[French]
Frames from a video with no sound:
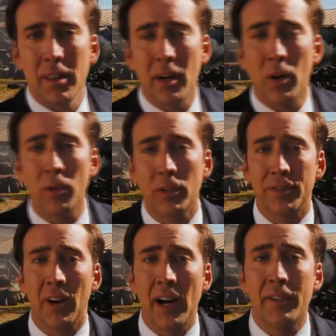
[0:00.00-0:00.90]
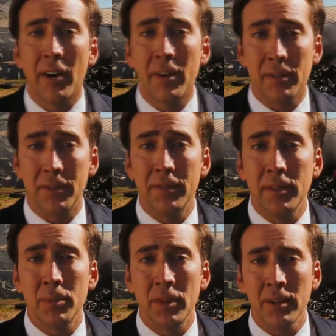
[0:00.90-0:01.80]
There are over
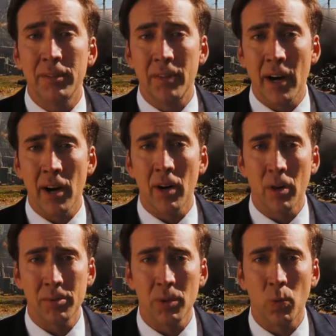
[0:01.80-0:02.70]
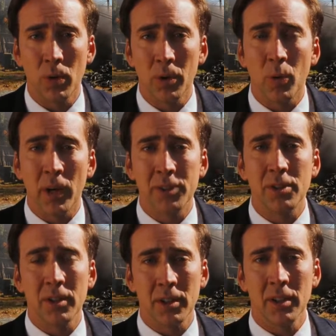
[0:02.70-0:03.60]
550 million firearms in worldwide
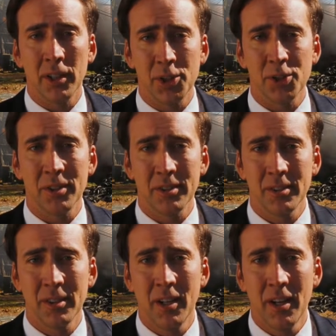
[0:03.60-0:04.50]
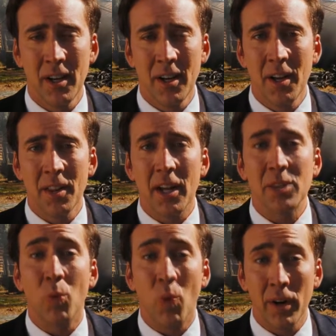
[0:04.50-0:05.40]
circulation.
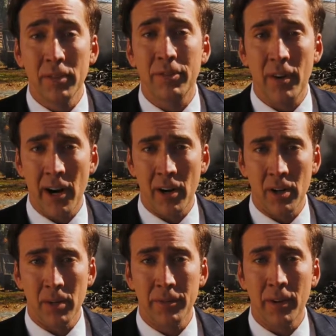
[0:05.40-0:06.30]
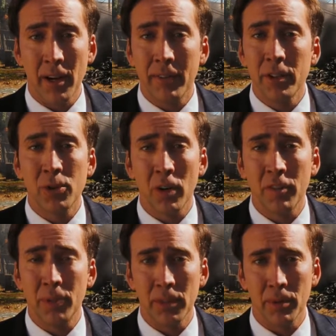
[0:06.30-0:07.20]
That's one firearm for every
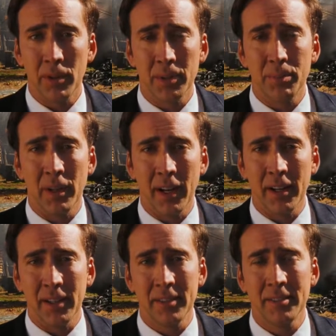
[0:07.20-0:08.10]
12 people on the planet.